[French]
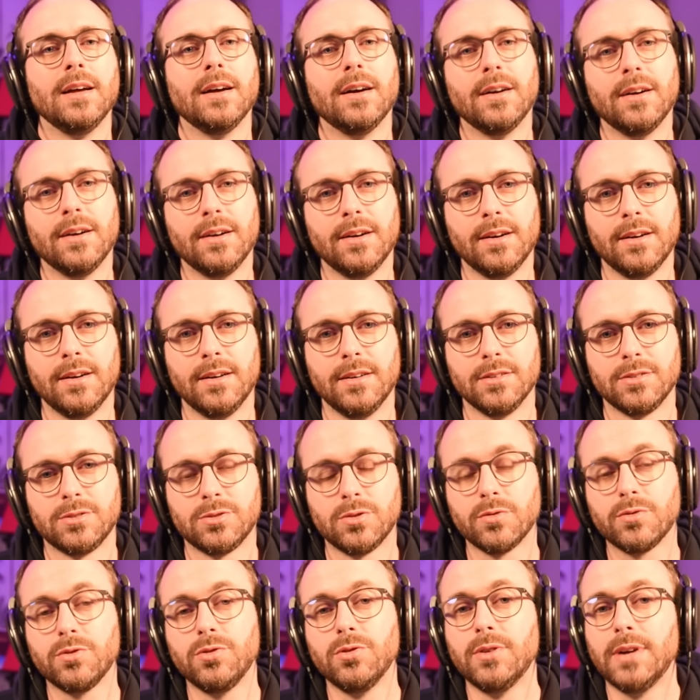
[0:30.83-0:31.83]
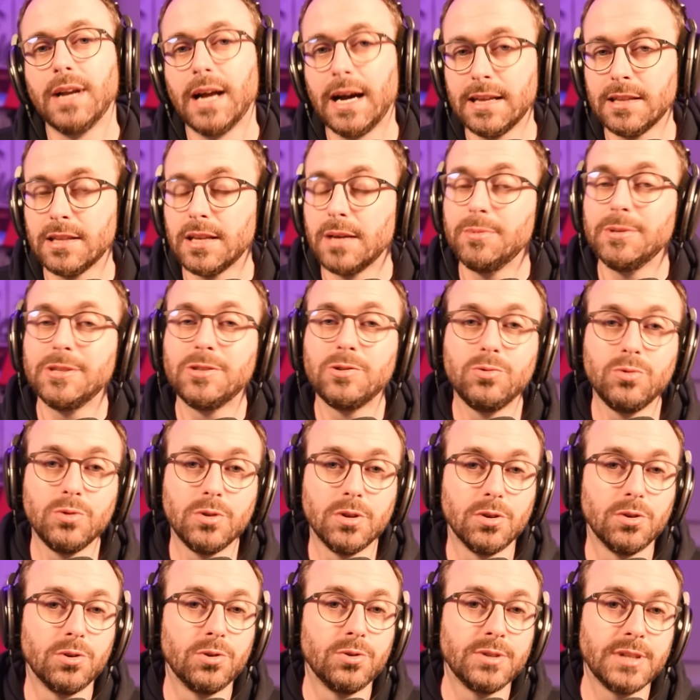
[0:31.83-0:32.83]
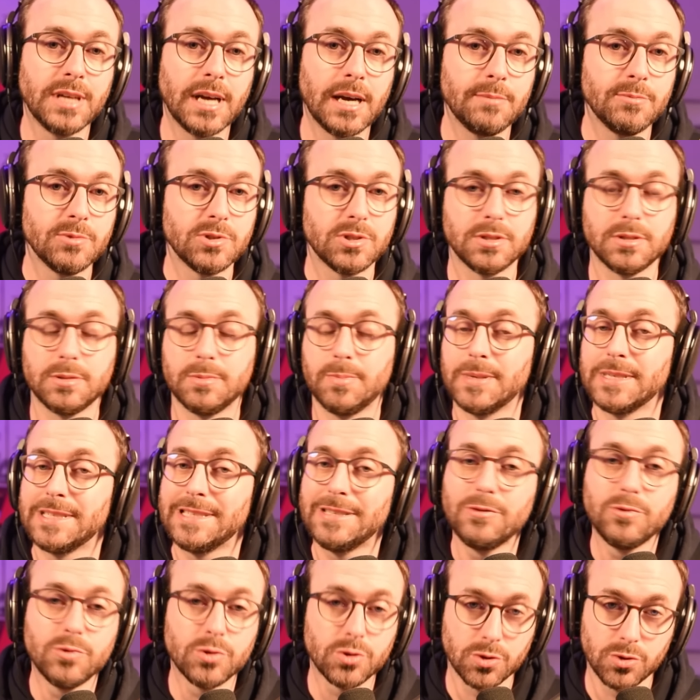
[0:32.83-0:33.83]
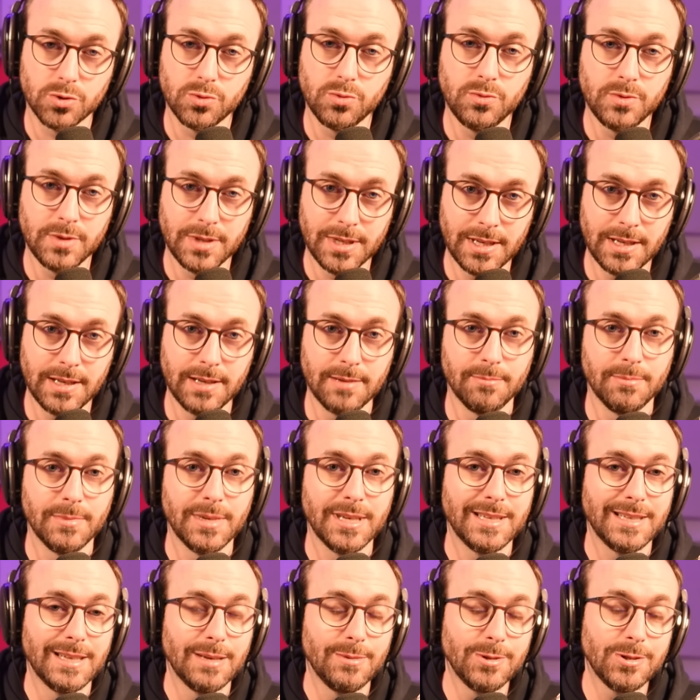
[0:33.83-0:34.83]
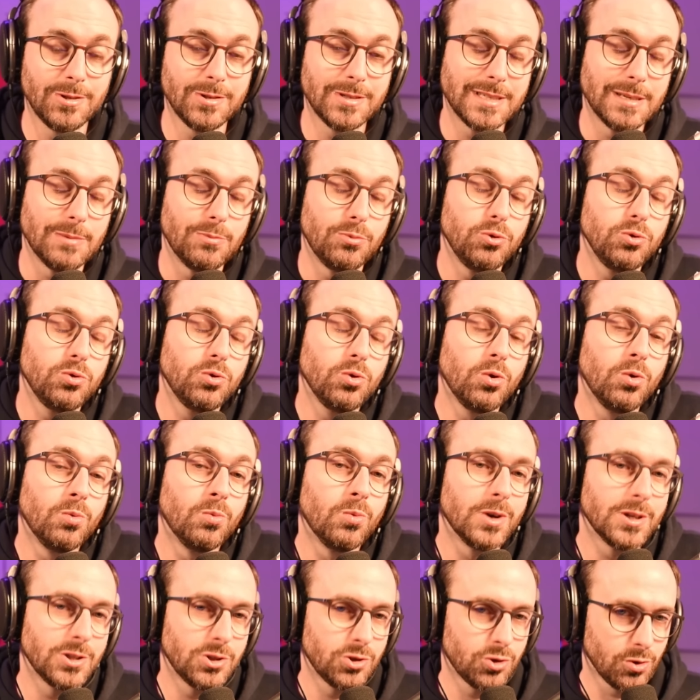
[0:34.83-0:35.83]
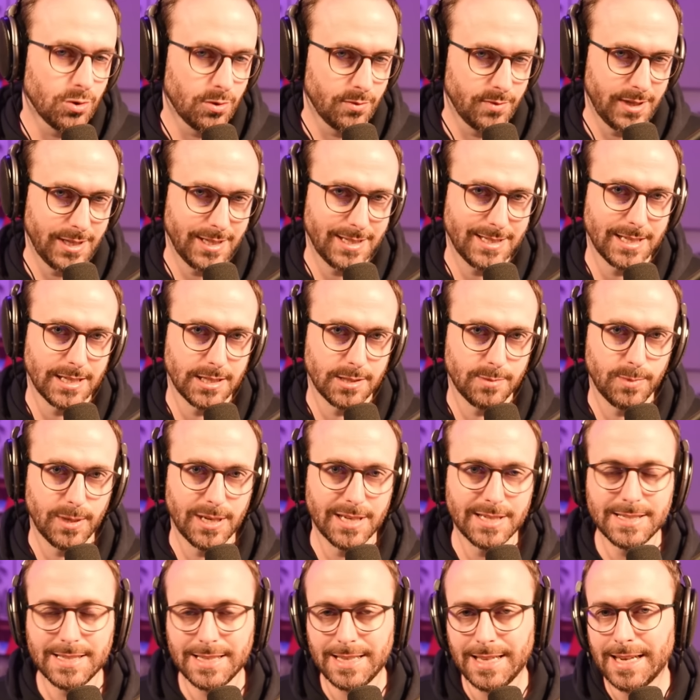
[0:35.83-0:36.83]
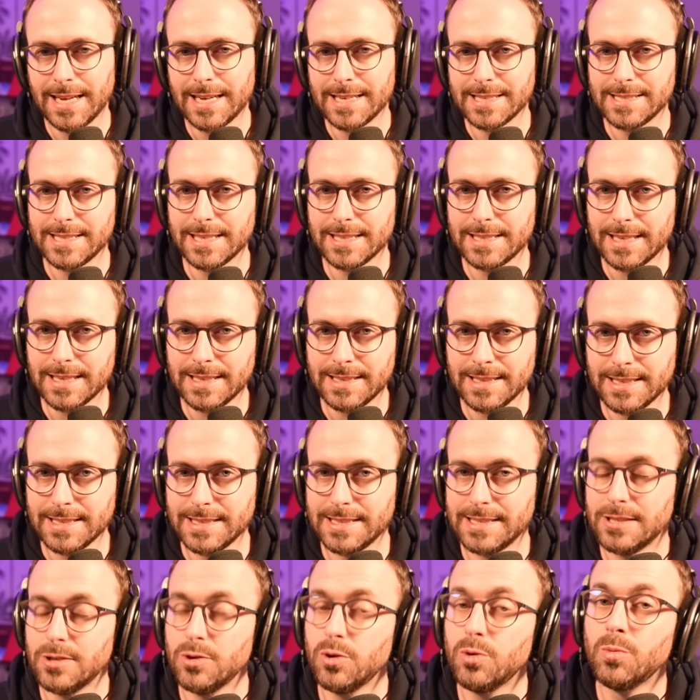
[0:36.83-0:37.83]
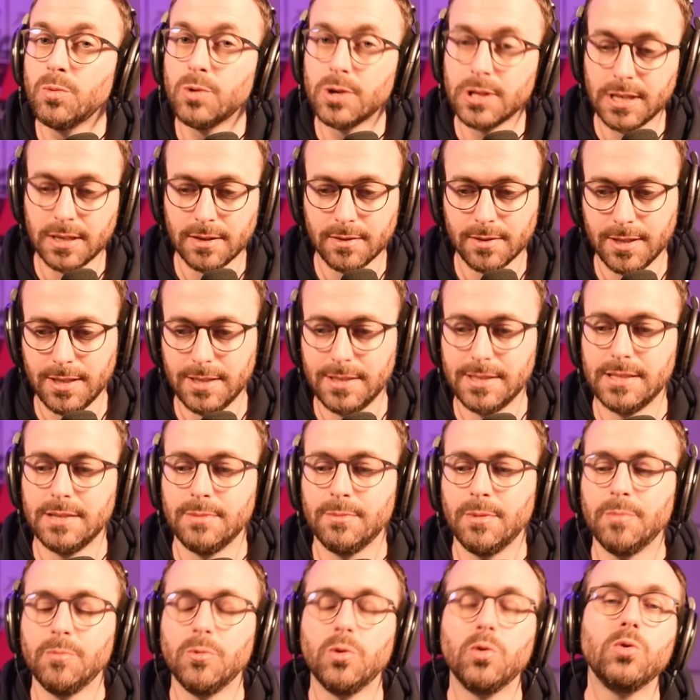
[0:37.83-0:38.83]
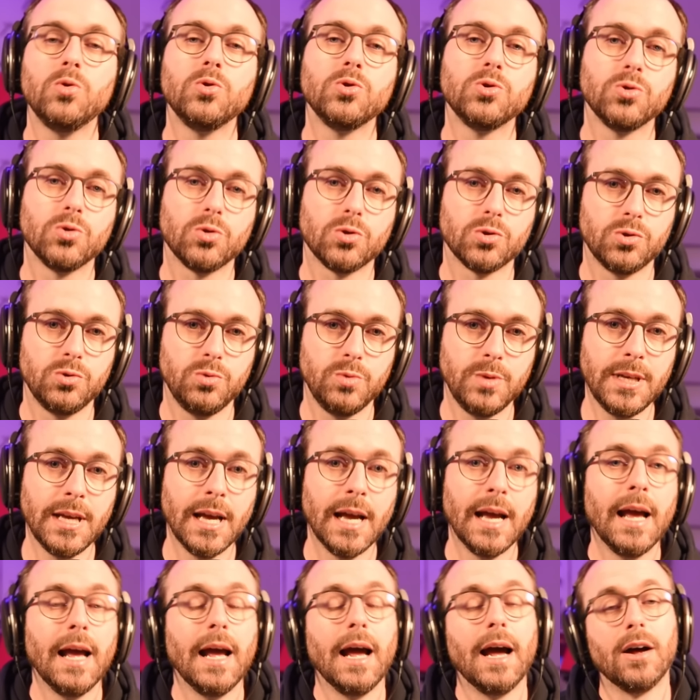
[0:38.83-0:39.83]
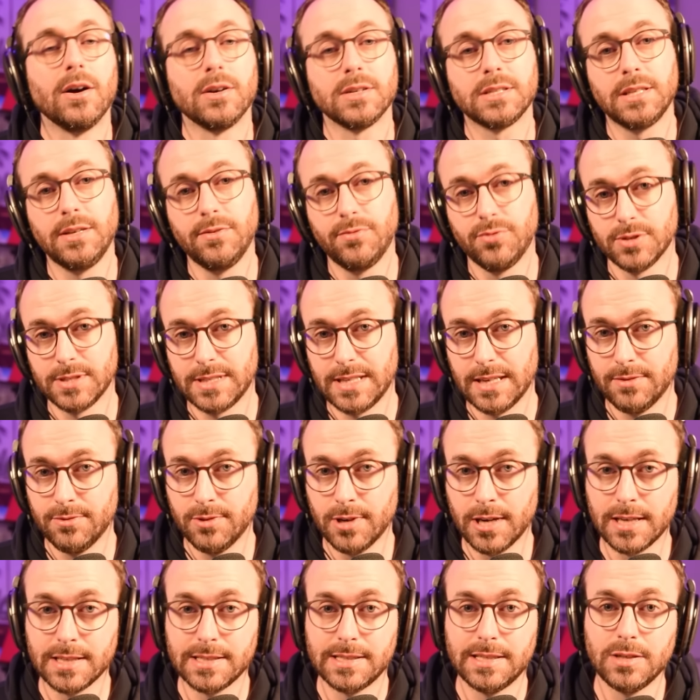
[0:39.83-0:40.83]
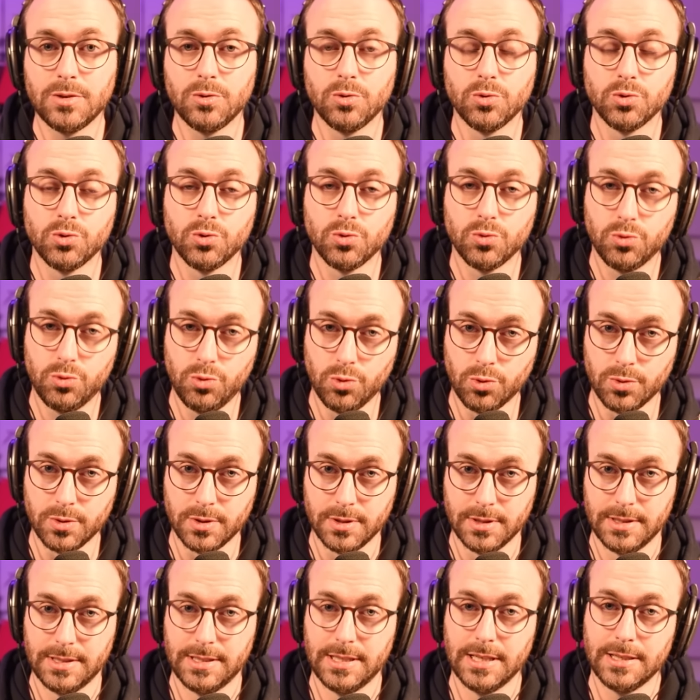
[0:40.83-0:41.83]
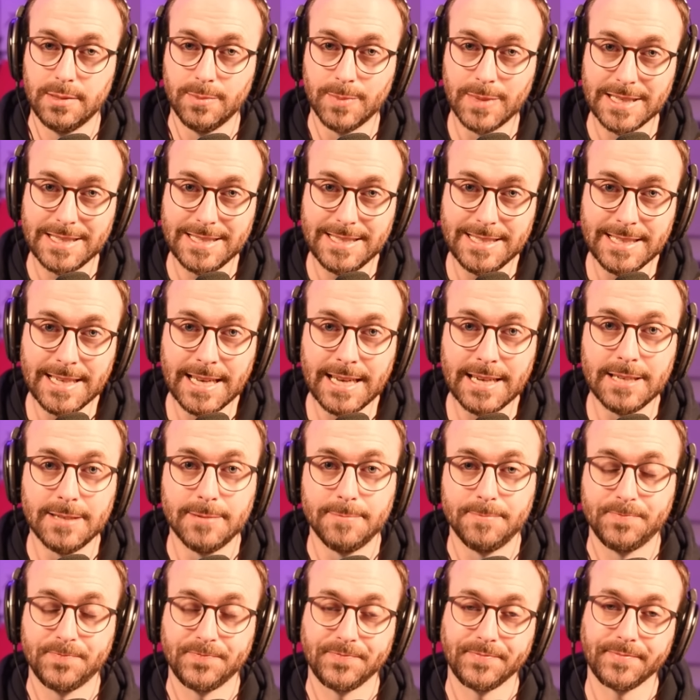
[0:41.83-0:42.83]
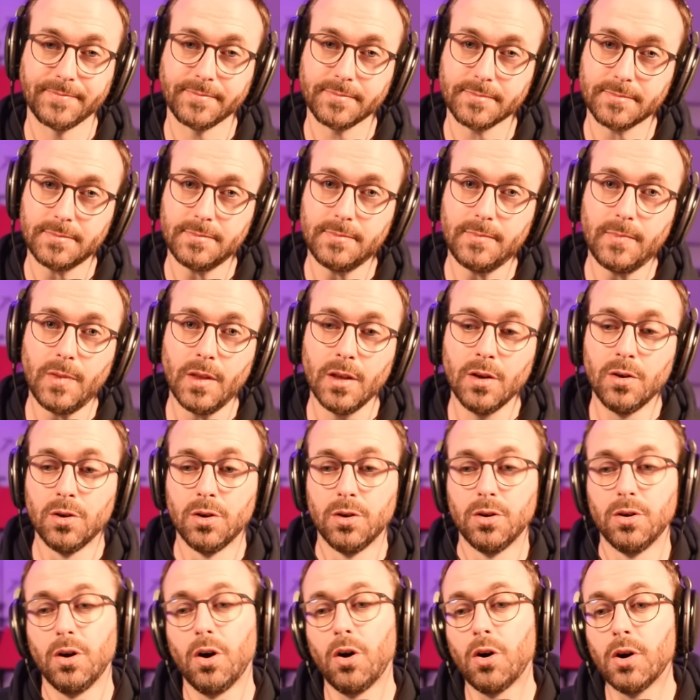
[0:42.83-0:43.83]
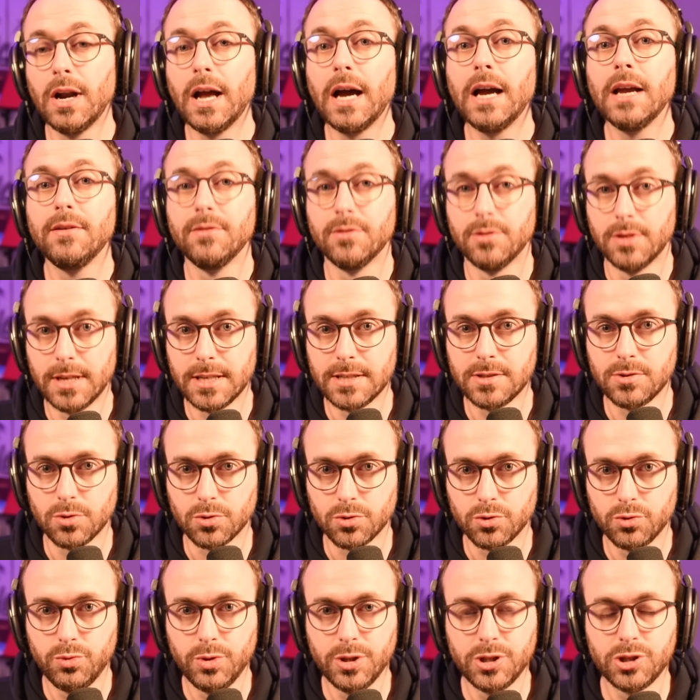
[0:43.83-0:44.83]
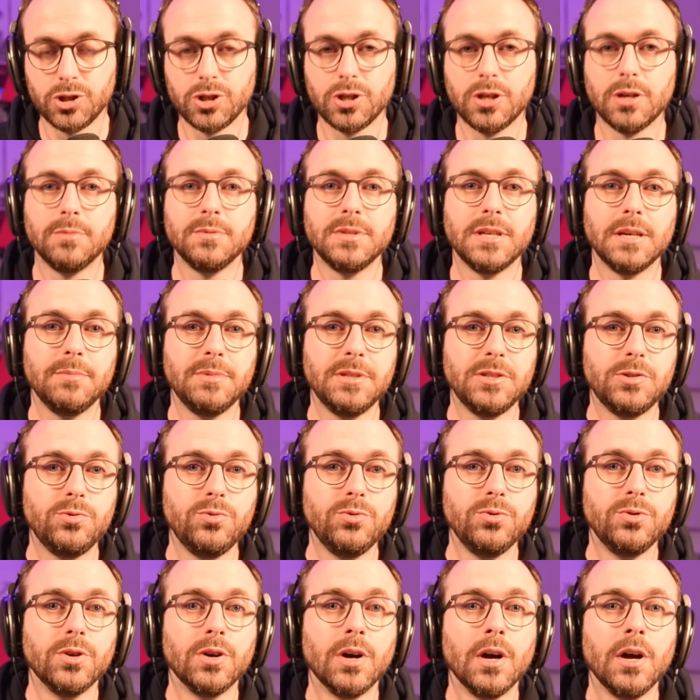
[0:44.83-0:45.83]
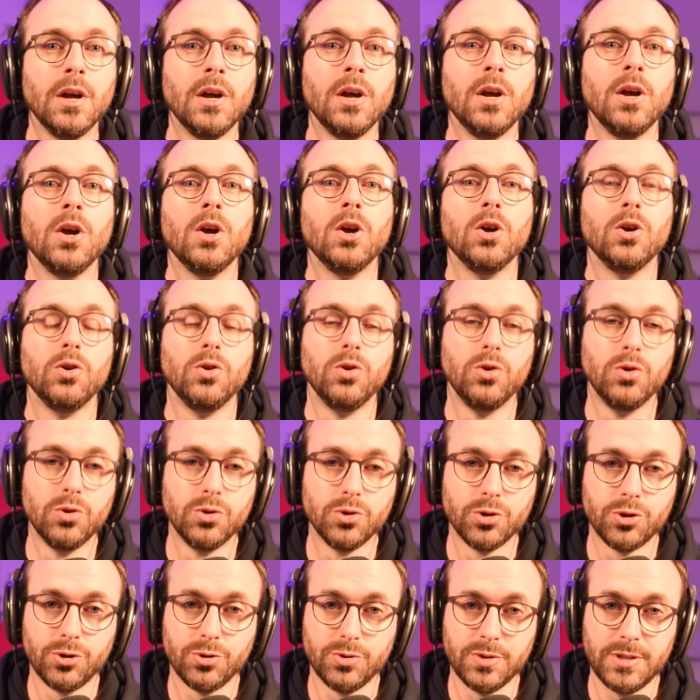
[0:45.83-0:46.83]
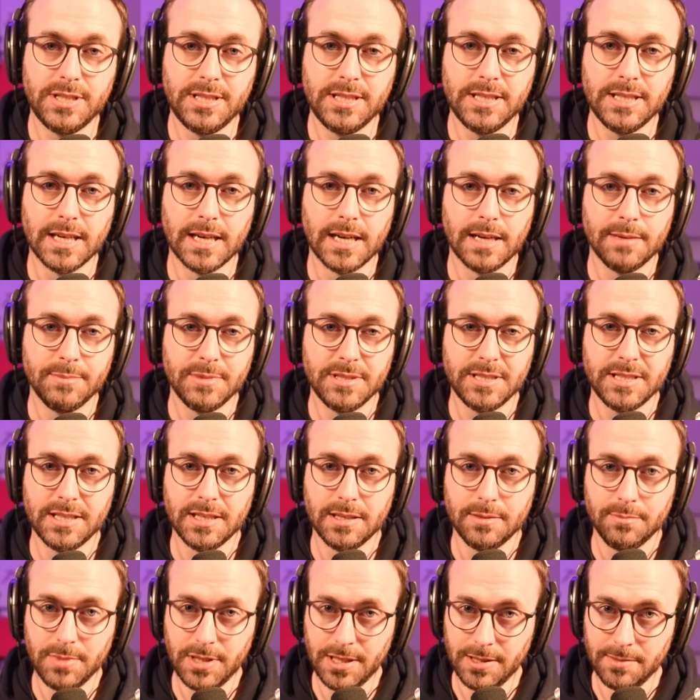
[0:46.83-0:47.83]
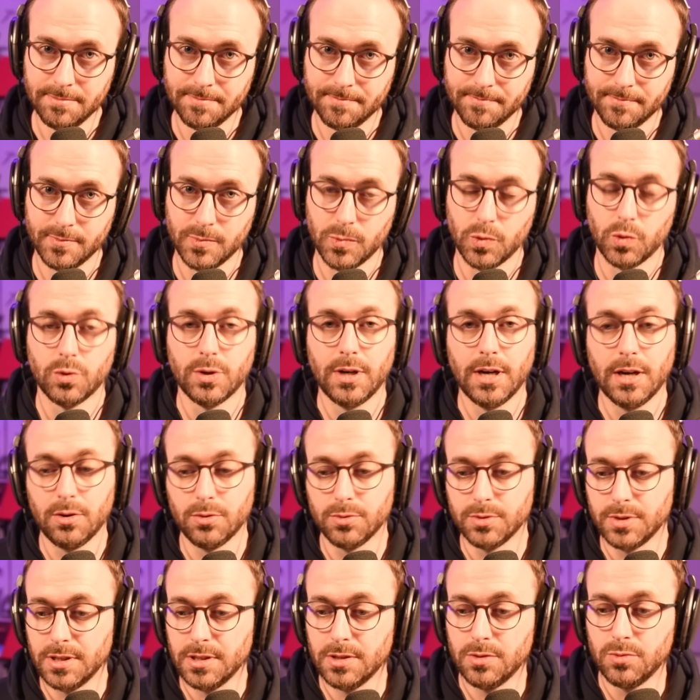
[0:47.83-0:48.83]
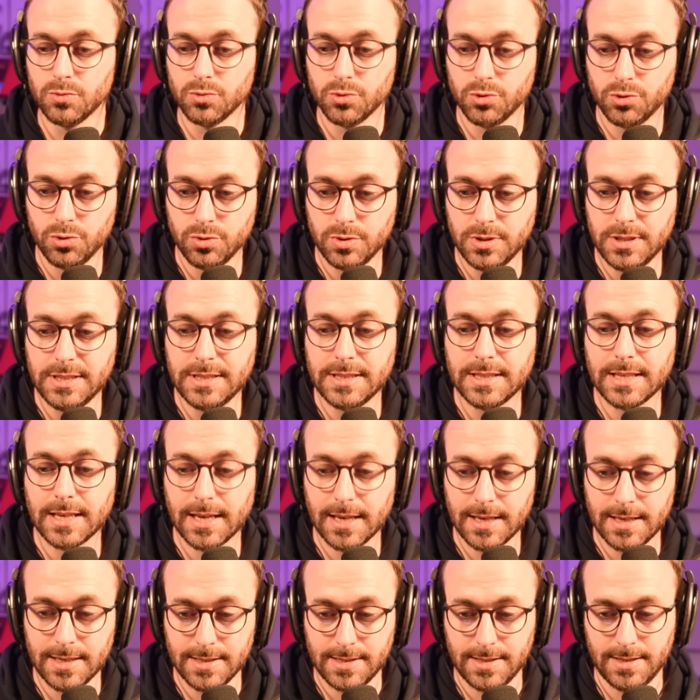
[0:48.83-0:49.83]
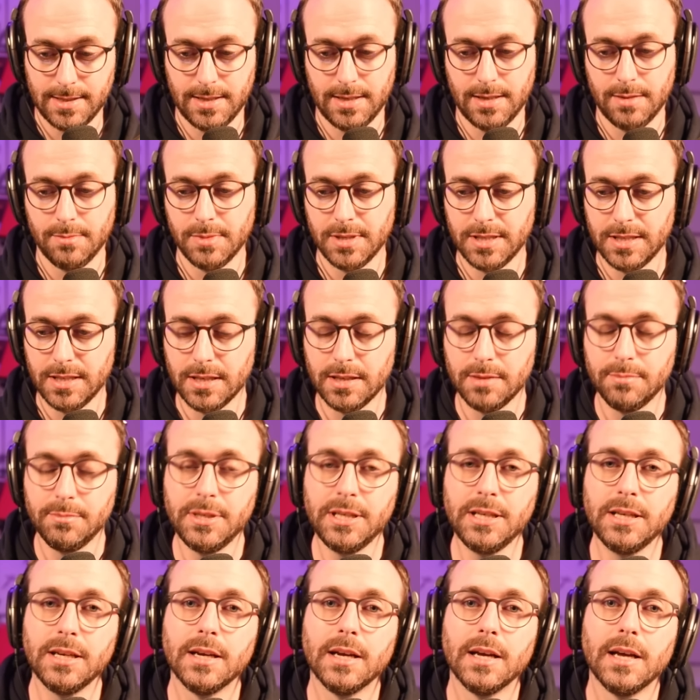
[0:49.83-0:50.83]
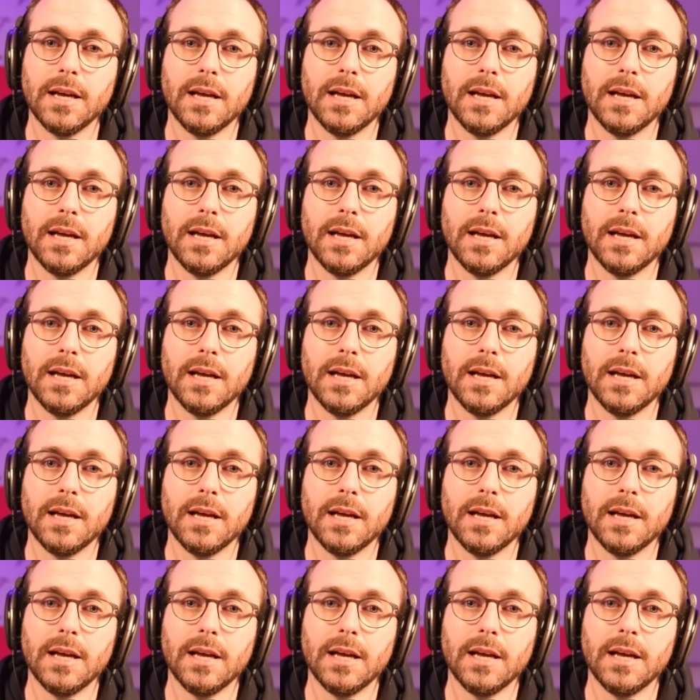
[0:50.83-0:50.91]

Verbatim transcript: Euh, sauf que là, d'habitude, le NAM, je ne sais pas si vous vous en souvenez, mais d'habitude c'est plutôt au mois de janvier que ça se passe. Là, cette année, c'est au mois d'avril, c'est même aujourd'hui. Alors ce qu'il faut savoir, c'est que je tourne cette matinale euh, en live là sur Twitch comme d'habitude le jeudi à midi et demi. Donc là, on est donc jeudi 13 à midi et demi.